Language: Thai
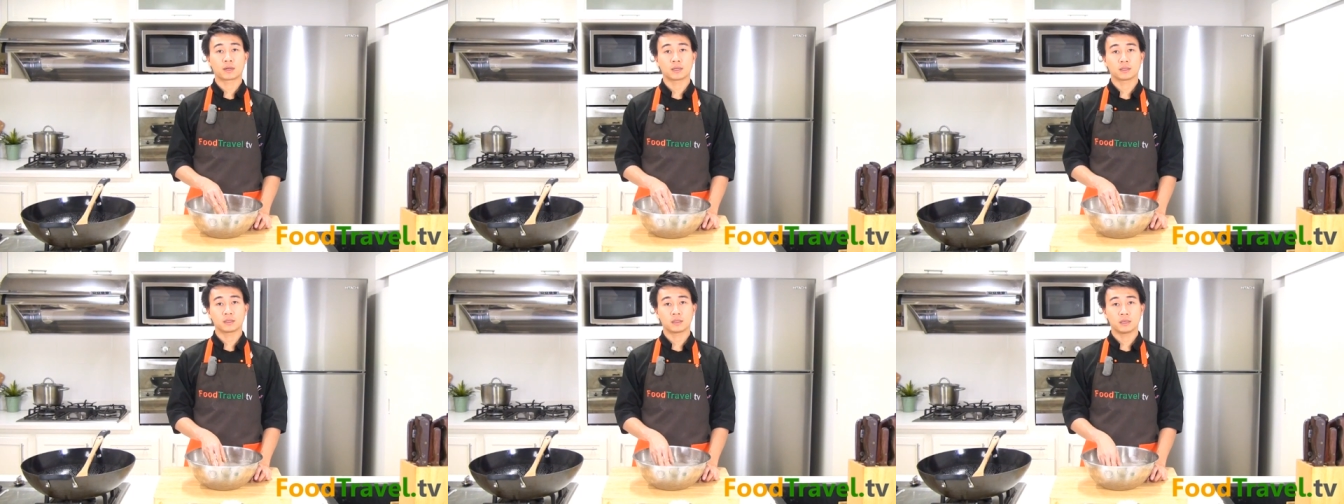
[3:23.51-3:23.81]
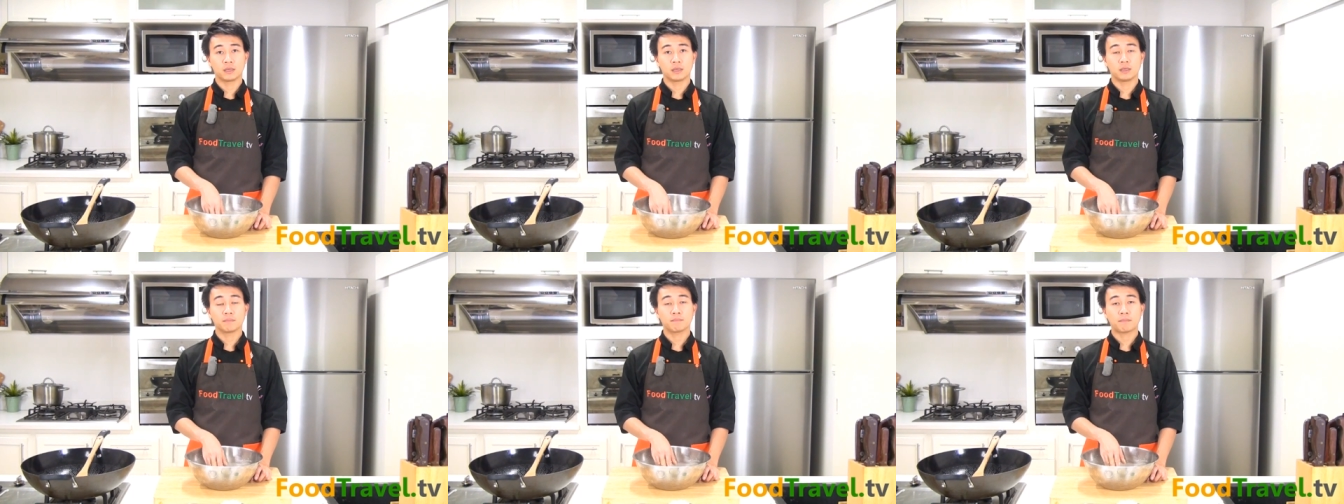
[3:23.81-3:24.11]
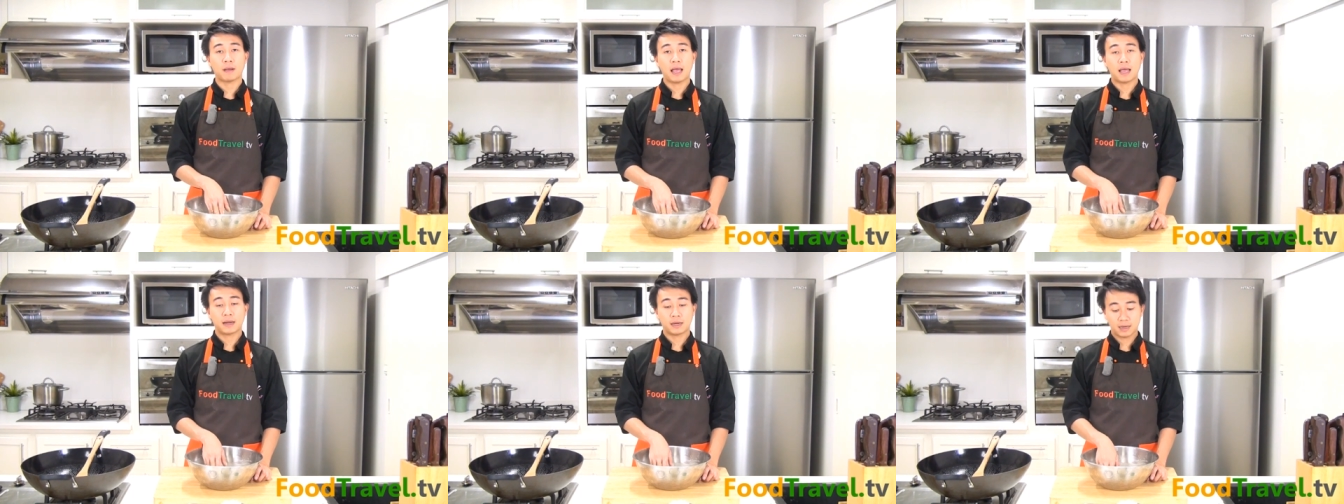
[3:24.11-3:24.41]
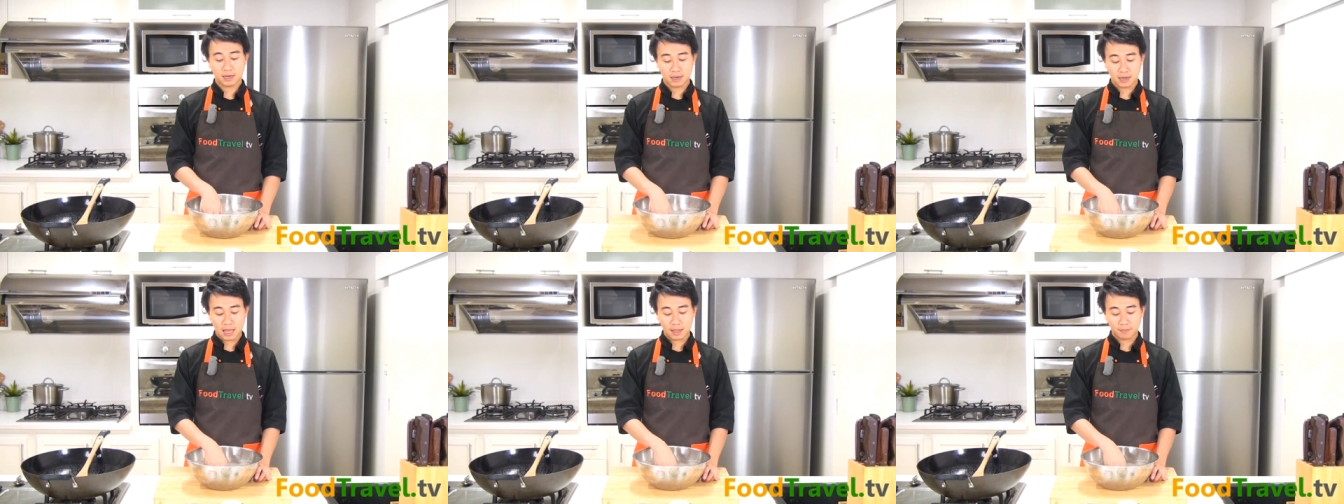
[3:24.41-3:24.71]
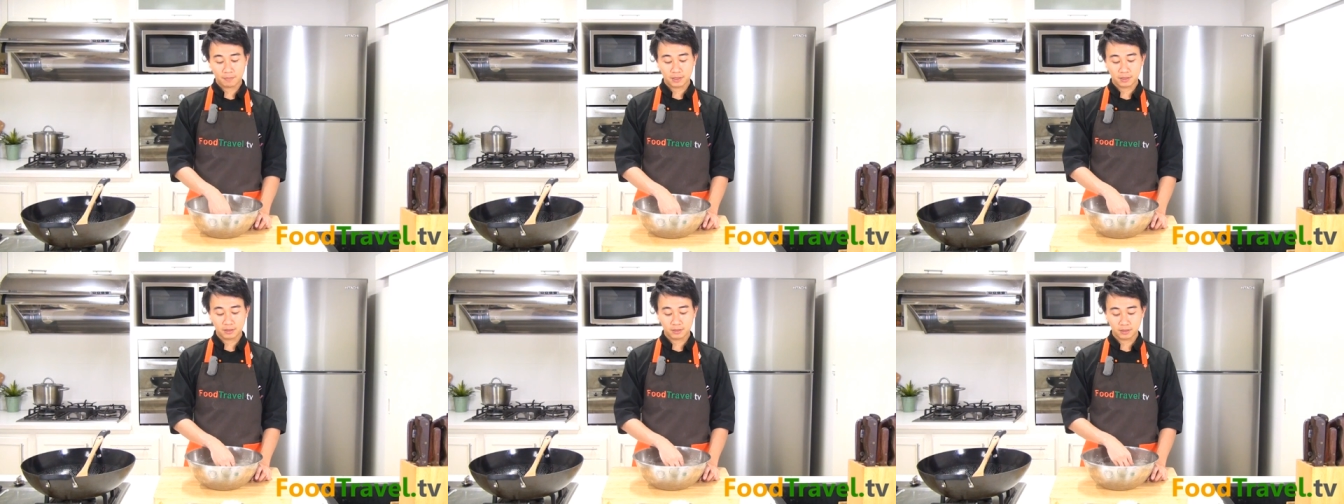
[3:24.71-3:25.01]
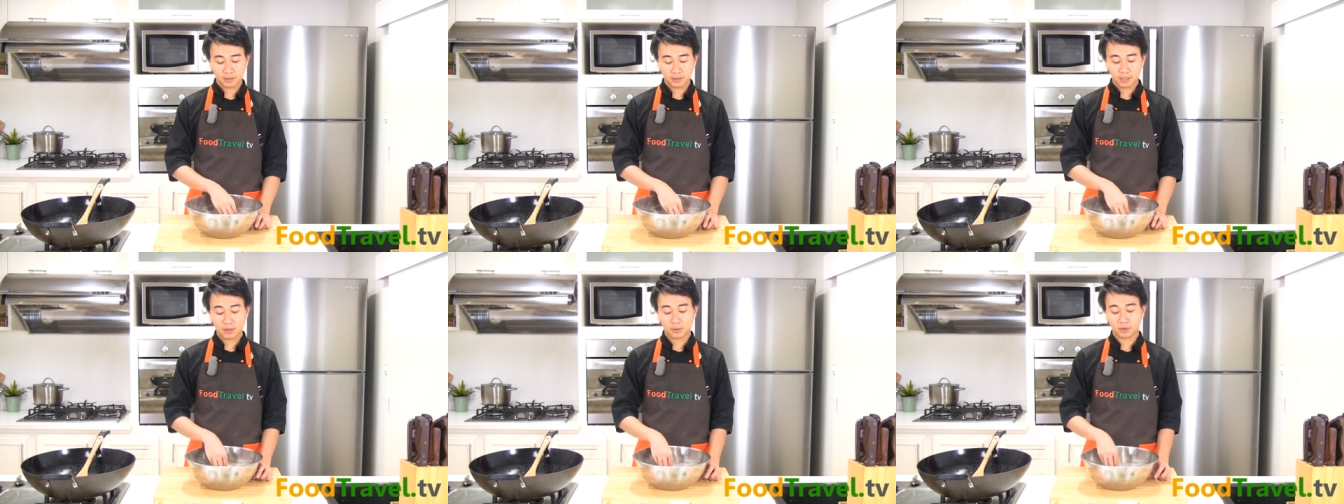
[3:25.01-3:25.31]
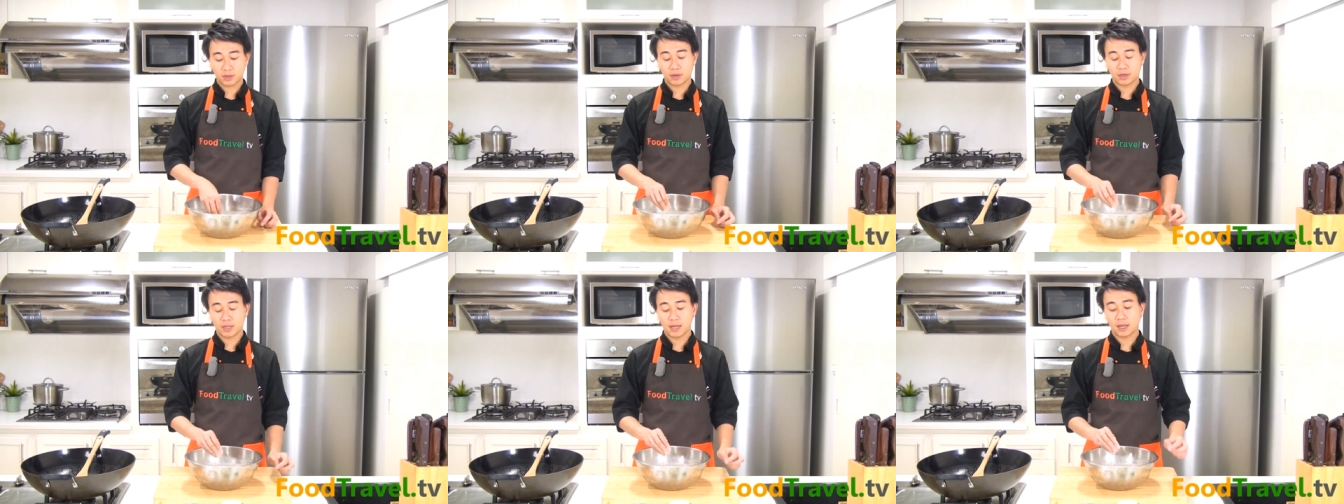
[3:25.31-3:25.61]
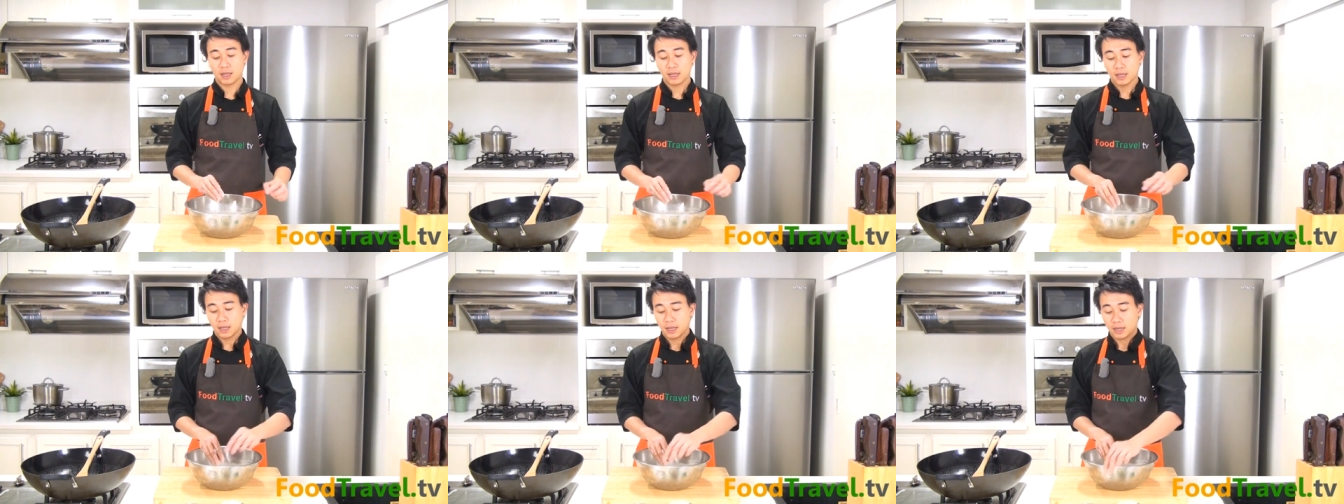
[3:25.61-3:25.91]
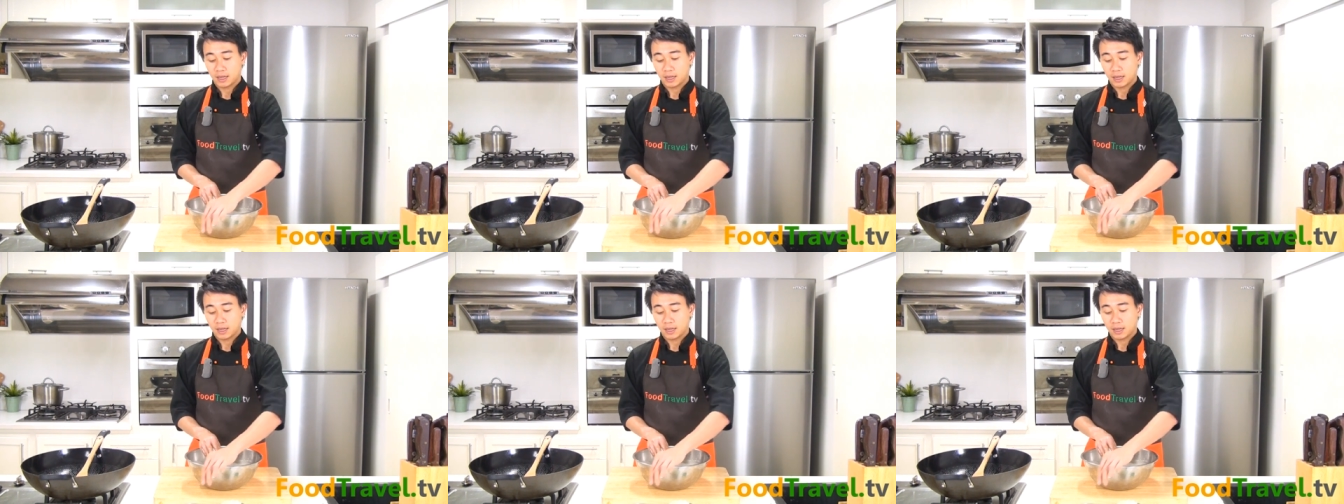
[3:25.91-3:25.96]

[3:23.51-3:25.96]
กะทิแป้งเนี่ยละลายเป็นเนื้อเดียวกันแล้วเนี่ย